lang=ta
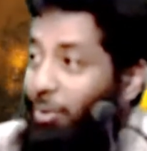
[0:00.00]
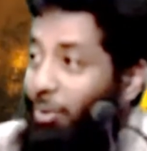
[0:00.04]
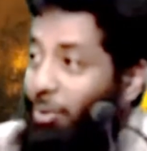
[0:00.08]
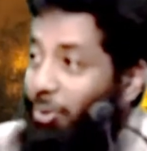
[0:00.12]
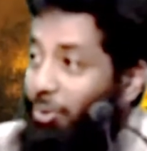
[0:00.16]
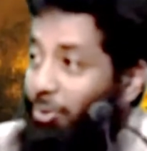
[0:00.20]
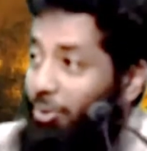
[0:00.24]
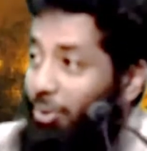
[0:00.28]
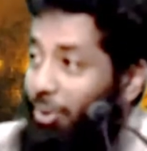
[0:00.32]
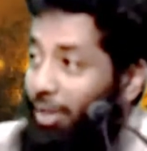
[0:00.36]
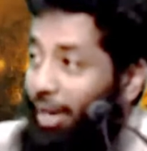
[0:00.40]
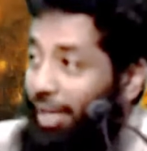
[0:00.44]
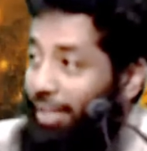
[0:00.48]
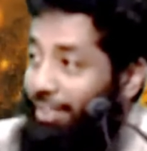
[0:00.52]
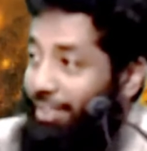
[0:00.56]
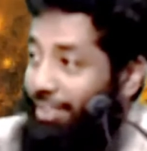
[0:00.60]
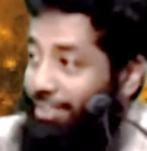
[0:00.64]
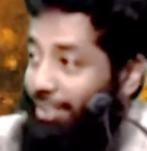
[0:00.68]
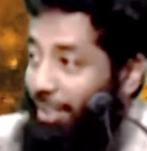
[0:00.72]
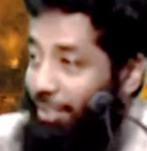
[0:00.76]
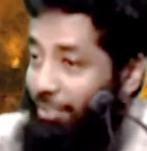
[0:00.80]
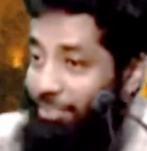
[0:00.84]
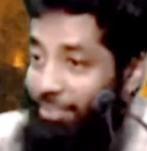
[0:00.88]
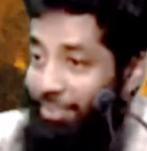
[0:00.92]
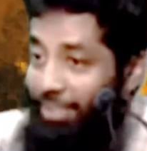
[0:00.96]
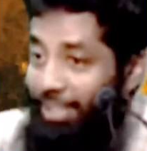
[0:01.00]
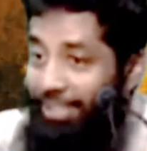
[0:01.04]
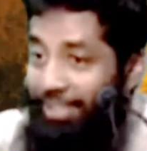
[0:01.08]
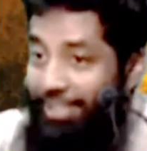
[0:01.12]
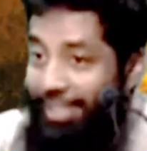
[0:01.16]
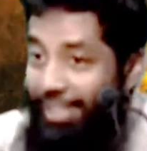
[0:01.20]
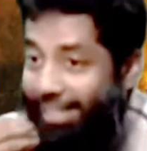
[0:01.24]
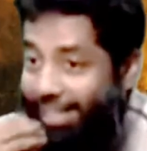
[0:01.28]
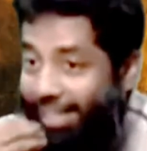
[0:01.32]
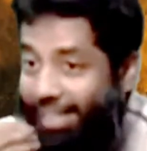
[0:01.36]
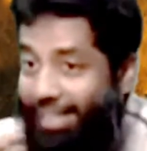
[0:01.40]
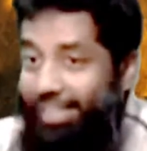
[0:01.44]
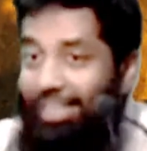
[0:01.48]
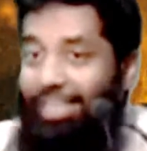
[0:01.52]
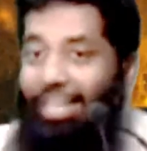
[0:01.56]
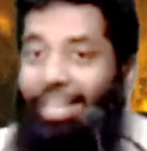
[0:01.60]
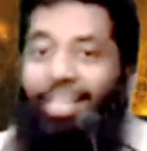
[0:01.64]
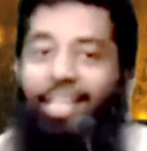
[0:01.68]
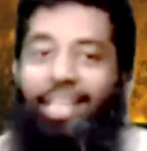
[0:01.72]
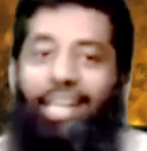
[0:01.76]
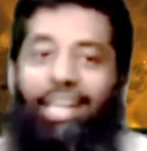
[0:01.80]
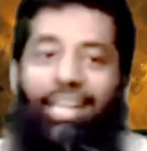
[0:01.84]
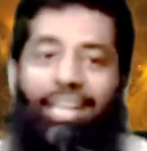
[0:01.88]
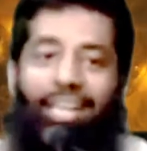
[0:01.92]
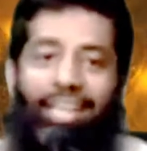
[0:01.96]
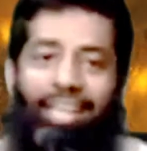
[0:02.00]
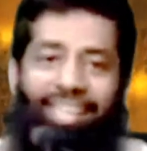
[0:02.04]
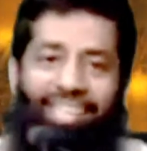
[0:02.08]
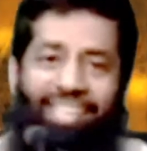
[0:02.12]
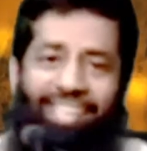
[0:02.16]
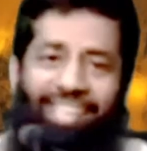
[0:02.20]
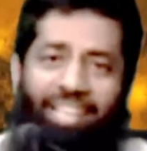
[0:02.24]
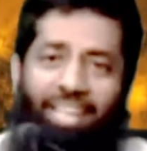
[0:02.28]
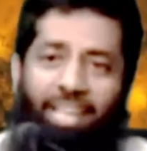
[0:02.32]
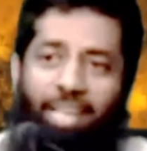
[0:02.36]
ஒரு அந்த சப்ஜெக்டை எடுக்கிறதே இல்லை